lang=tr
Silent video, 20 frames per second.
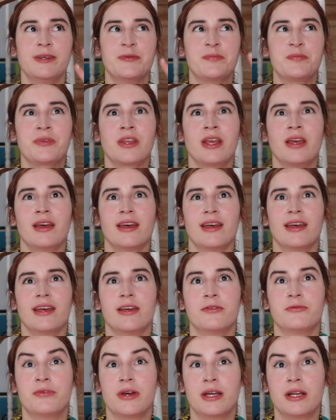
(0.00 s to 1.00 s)
bir
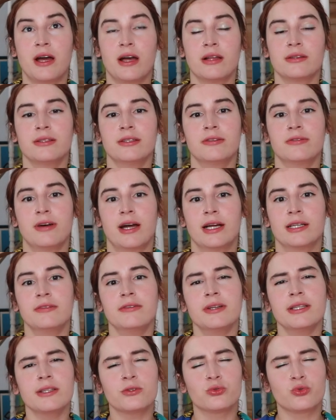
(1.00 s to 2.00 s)
e, ferahlık
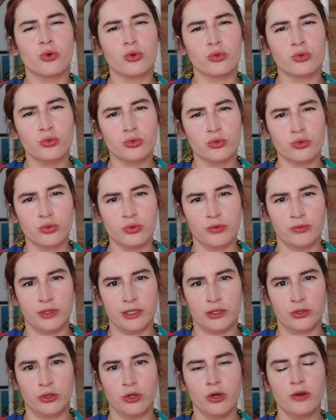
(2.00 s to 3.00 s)
verdi ve de doygunluk
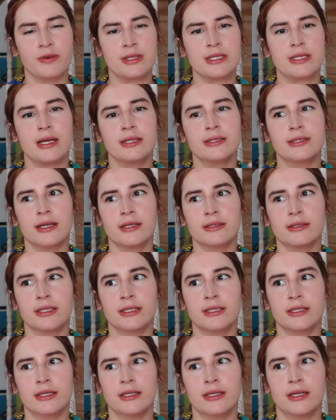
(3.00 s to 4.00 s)
veriyor ve zaten
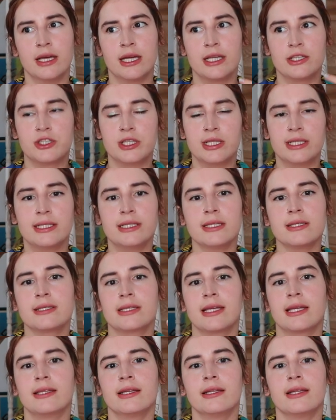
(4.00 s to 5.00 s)
hani
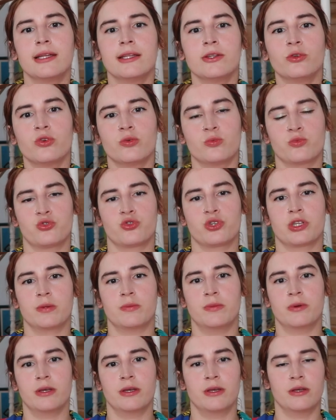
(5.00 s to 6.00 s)
cildiniz yenileniyormuş
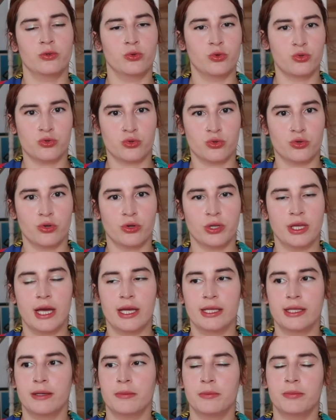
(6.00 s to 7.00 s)
gibi gözüküyor.
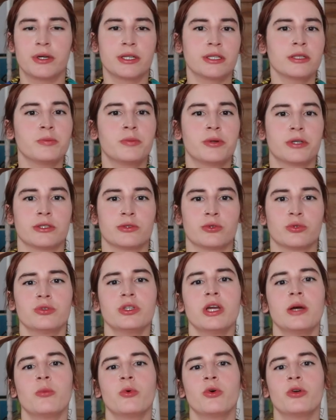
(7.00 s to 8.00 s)
Yani parıl parıl
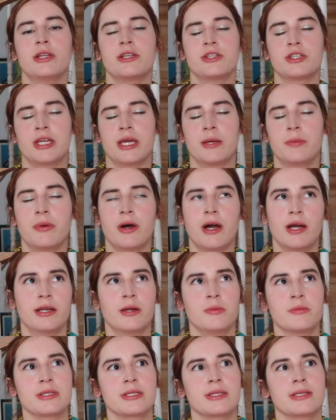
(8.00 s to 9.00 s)
oluyor ama öyle şey
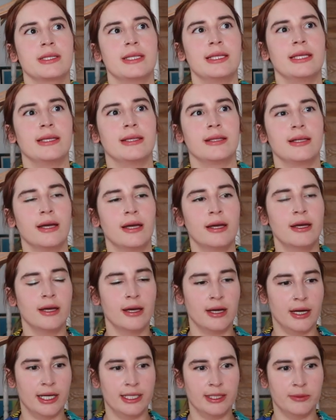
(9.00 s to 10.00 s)
parlaması değil.
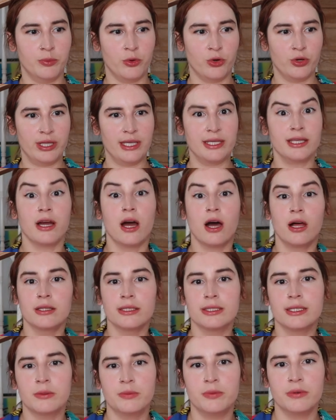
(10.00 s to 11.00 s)
Hani böyle
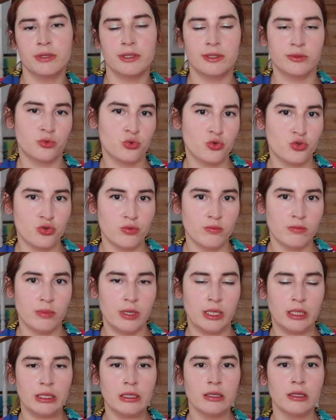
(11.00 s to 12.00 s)
yağlı gibi
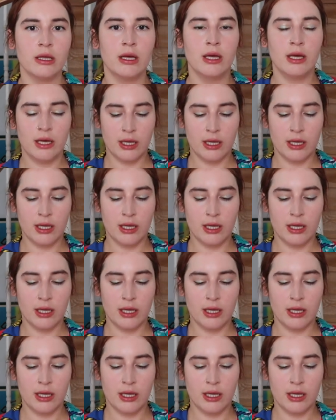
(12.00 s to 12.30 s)
düşünmeyin.